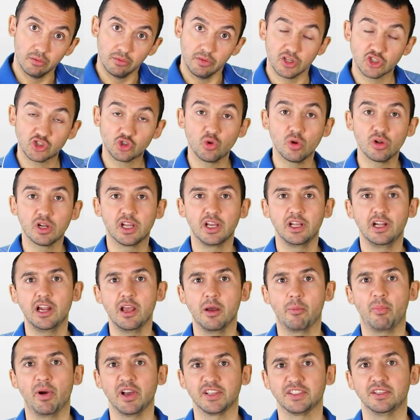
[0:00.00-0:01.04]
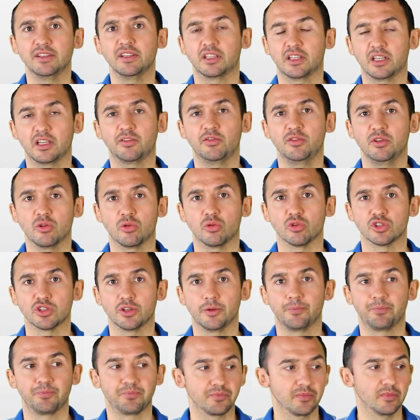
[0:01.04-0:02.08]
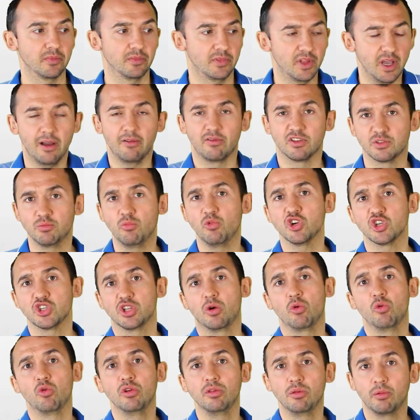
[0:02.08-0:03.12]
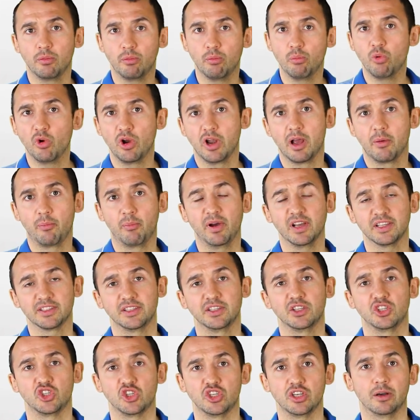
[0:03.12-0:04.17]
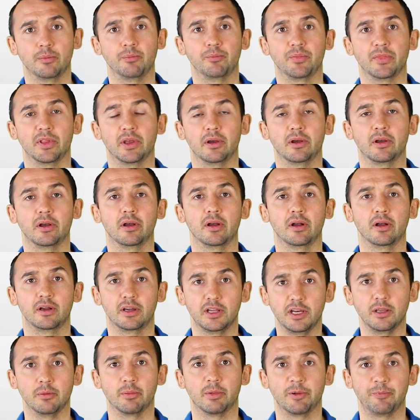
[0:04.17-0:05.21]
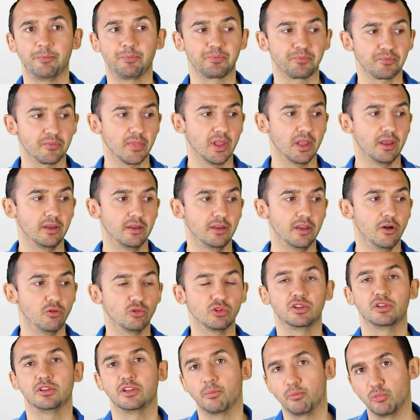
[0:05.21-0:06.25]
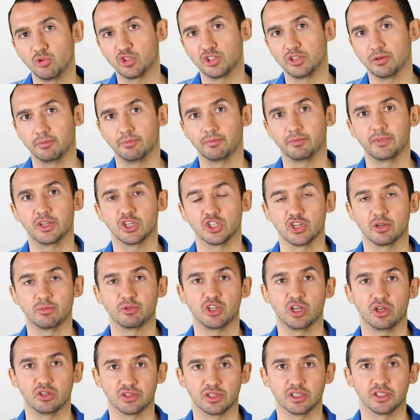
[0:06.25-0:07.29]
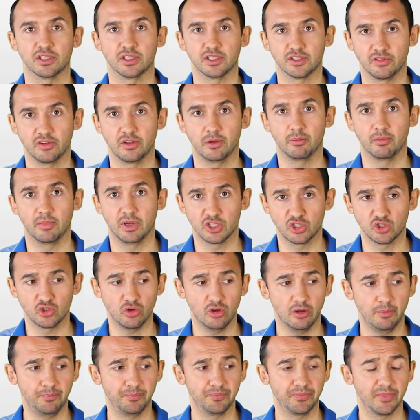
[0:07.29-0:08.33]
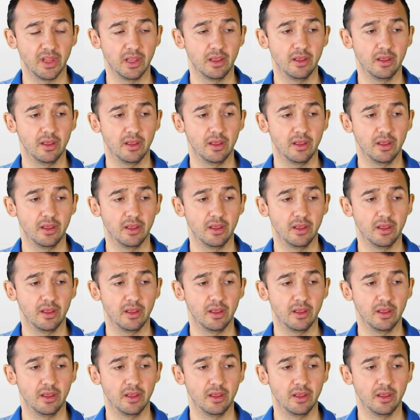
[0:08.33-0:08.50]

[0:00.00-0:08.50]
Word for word: Настолько ли опасен этот вирус? Да, возможно, он более опасный, чем э, грипп. Я вот, допустим, даже общался со своим отцом,